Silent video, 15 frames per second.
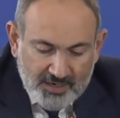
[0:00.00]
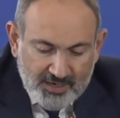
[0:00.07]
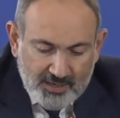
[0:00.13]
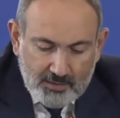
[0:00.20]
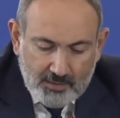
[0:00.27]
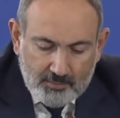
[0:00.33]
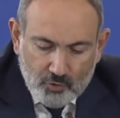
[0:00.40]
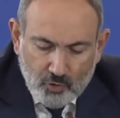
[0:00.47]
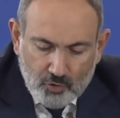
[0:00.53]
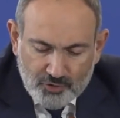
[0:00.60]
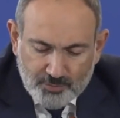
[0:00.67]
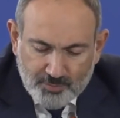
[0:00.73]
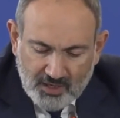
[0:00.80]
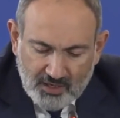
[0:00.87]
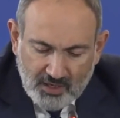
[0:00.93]
При этом
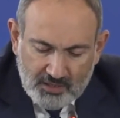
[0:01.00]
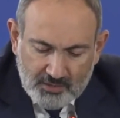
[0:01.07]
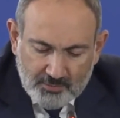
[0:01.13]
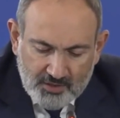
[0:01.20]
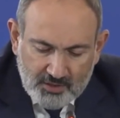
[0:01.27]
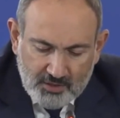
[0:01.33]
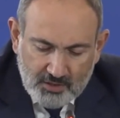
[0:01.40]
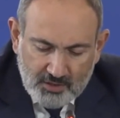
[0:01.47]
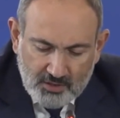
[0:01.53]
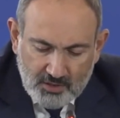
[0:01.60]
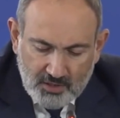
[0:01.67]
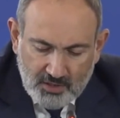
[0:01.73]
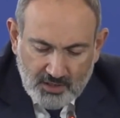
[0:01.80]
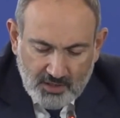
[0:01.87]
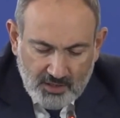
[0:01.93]
должен
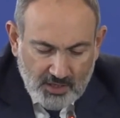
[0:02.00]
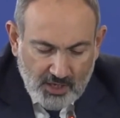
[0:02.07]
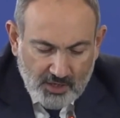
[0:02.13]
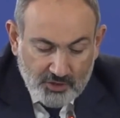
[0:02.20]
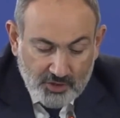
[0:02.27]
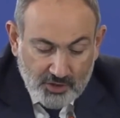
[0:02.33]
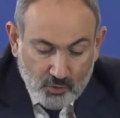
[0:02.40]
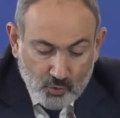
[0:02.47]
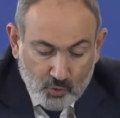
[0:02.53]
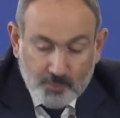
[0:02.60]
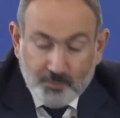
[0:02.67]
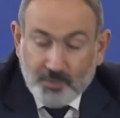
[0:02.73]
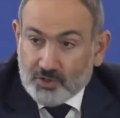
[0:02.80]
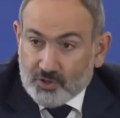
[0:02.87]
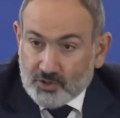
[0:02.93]
отметить и наши
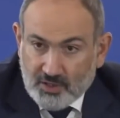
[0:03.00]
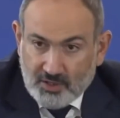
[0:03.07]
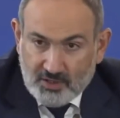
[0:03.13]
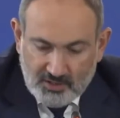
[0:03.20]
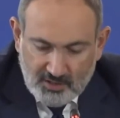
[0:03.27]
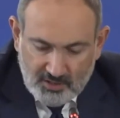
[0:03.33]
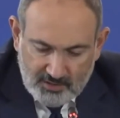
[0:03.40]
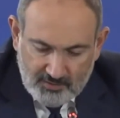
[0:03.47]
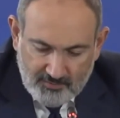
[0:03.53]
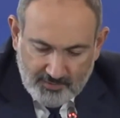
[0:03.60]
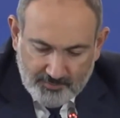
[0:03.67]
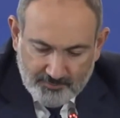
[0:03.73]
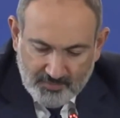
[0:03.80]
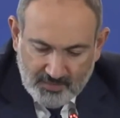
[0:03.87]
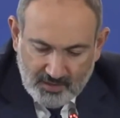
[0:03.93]
успешные
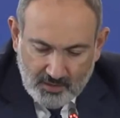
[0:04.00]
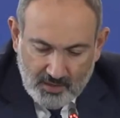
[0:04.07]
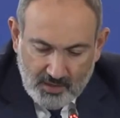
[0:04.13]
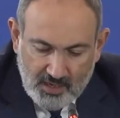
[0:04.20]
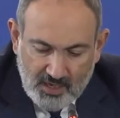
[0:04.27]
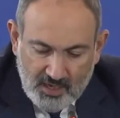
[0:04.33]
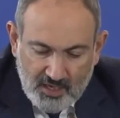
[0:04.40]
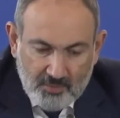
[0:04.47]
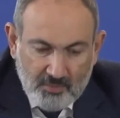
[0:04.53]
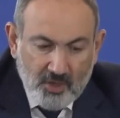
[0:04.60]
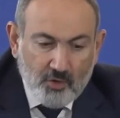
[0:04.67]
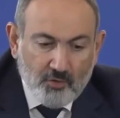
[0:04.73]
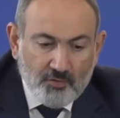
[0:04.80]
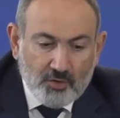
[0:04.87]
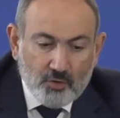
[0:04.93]
действия.
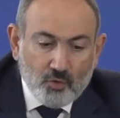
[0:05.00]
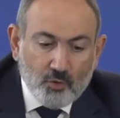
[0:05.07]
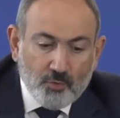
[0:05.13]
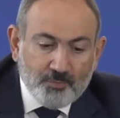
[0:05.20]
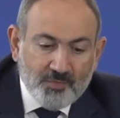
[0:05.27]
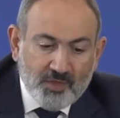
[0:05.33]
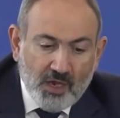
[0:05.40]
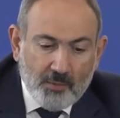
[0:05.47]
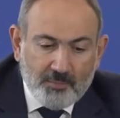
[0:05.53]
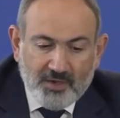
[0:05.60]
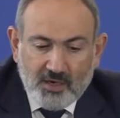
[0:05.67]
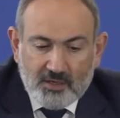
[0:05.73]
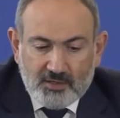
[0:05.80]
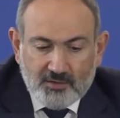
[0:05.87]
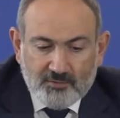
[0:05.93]
Имею в виду
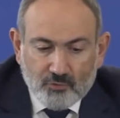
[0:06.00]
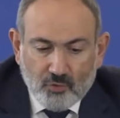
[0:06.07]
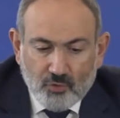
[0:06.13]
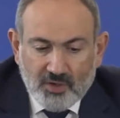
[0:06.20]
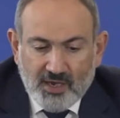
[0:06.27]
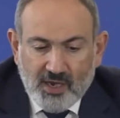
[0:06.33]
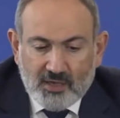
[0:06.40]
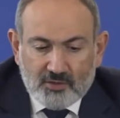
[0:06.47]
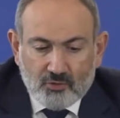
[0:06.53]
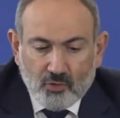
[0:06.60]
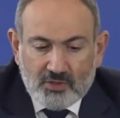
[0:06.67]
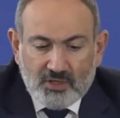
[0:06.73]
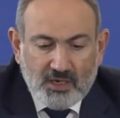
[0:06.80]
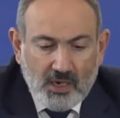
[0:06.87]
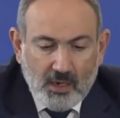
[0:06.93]
оперативную
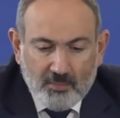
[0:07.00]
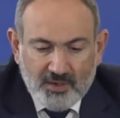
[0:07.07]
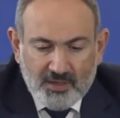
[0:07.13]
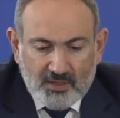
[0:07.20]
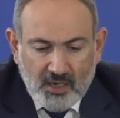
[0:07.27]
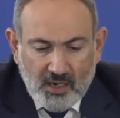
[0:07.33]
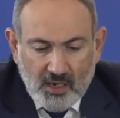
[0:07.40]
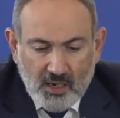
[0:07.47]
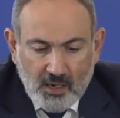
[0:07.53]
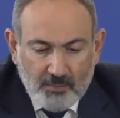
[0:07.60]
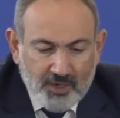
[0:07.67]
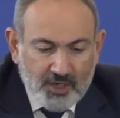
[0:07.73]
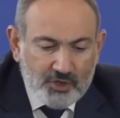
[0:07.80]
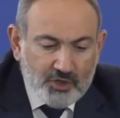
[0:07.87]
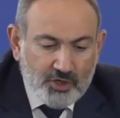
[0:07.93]
реакцию ОДКБ на
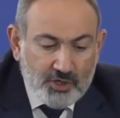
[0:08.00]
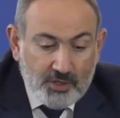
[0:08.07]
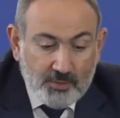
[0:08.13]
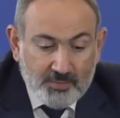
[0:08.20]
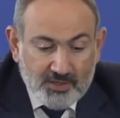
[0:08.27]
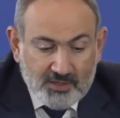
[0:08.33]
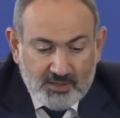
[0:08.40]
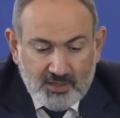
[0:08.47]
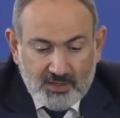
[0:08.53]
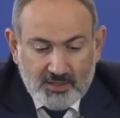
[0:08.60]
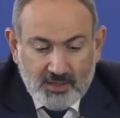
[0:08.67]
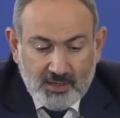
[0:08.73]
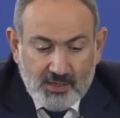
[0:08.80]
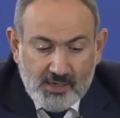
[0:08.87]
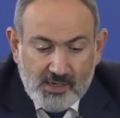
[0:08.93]
обращение
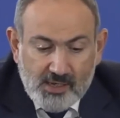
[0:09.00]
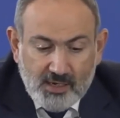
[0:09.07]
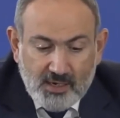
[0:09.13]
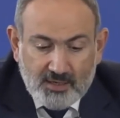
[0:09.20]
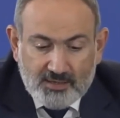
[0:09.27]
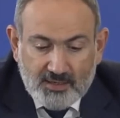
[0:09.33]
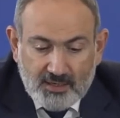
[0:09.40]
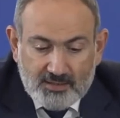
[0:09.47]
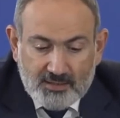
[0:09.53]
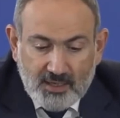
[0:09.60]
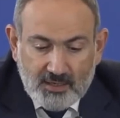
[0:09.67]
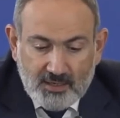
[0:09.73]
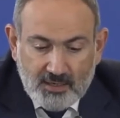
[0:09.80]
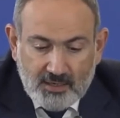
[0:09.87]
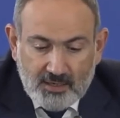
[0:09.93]
президента
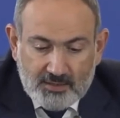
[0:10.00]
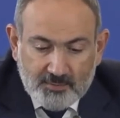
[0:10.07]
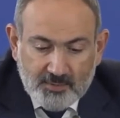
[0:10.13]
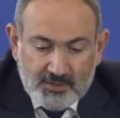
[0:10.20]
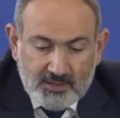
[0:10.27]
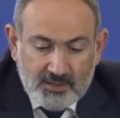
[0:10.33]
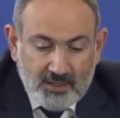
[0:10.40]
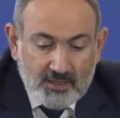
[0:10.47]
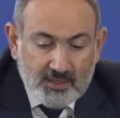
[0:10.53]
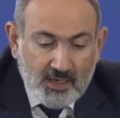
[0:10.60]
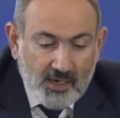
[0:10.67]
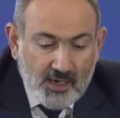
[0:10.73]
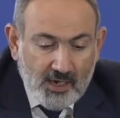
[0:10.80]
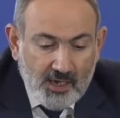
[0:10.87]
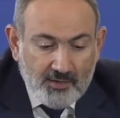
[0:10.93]
Казахстана господина
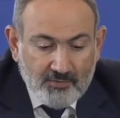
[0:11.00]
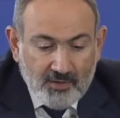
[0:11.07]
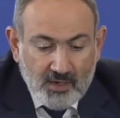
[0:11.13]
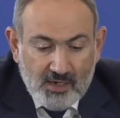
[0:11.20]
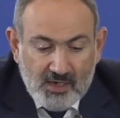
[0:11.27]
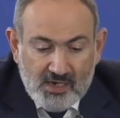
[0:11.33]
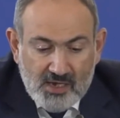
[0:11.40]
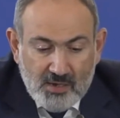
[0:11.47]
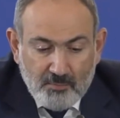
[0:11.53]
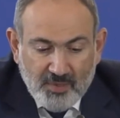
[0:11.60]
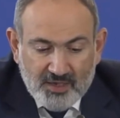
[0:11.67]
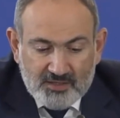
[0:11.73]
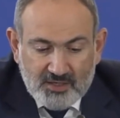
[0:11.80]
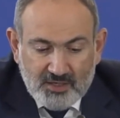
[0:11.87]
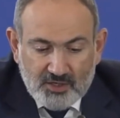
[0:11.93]
Такаева
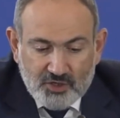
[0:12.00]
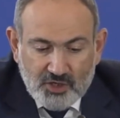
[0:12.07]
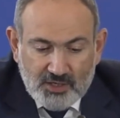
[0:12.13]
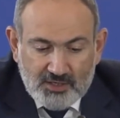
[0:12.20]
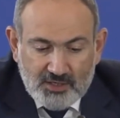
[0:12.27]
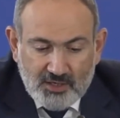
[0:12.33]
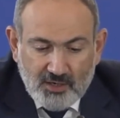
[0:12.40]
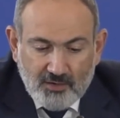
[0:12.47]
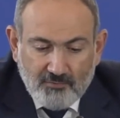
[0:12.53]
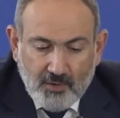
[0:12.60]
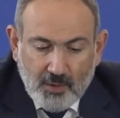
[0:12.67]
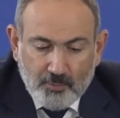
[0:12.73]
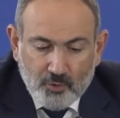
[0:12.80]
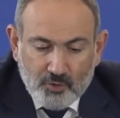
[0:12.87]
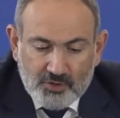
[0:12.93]
поддержать их в
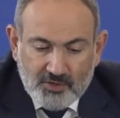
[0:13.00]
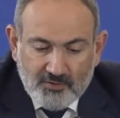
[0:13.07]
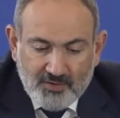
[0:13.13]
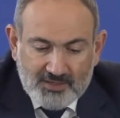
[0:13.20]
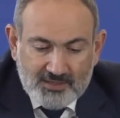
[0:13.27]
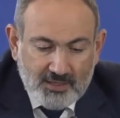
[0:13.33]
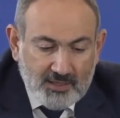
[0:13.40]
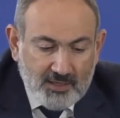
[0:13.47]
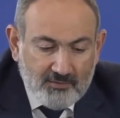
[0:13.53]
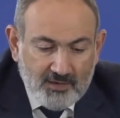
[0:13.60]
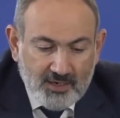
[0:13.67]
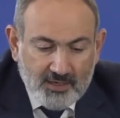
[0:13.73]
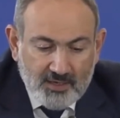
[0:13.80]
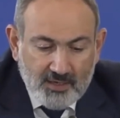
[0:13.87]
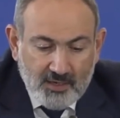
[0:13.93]
вопросе
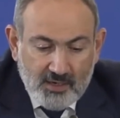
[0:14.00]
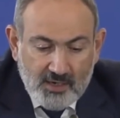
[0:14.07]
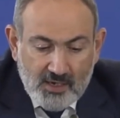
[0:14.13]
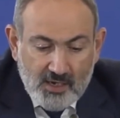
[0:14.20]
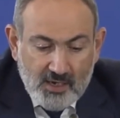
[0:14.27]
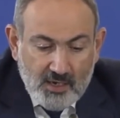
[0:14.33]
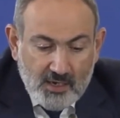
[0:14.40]
восстановления